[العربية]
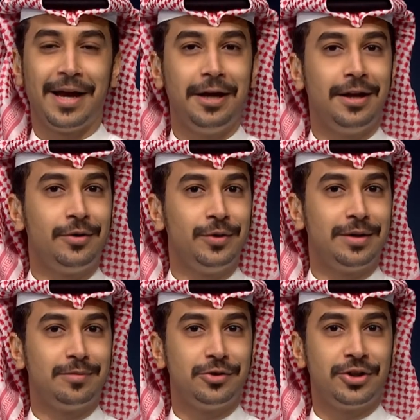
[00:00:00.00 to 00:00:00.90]
إلى هنا
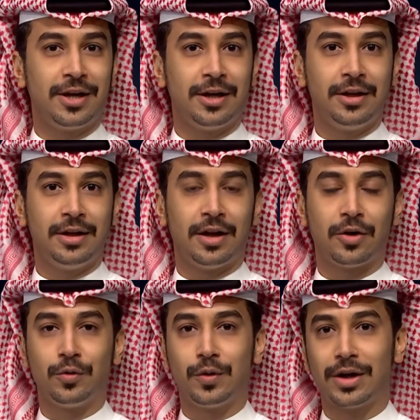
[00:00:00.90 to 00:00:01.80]
مشاهدينا
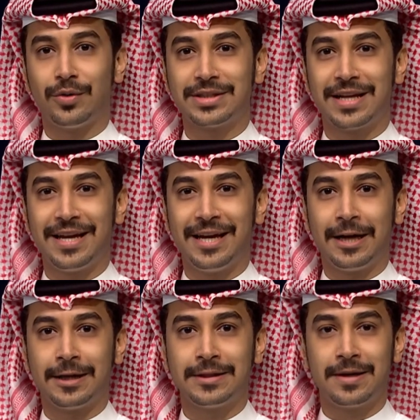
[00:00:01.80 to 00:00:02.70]
نكون قد وصلنا إلى
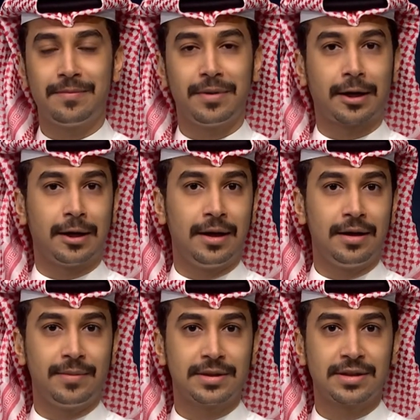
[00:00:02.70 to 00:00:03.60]
ختام
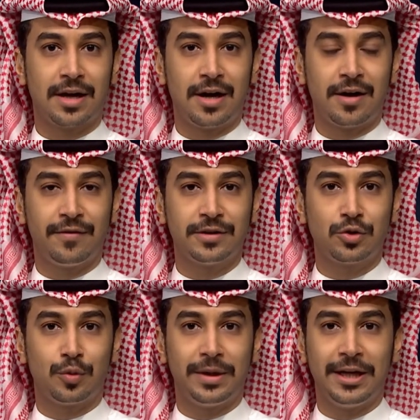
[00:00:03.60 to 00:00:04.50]
برنامج
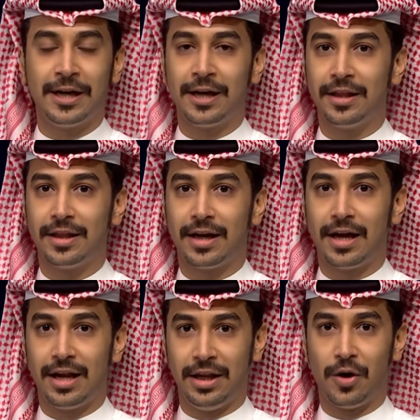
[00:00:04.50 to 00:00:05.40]
صحافتكم
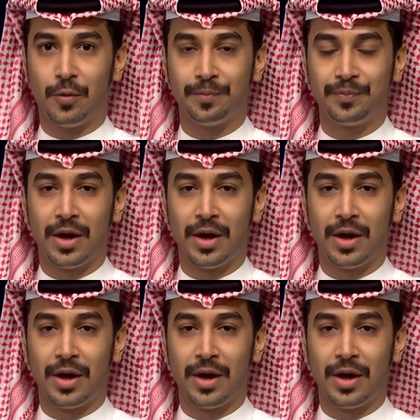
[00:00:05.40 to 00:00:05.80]
لهذا اليوم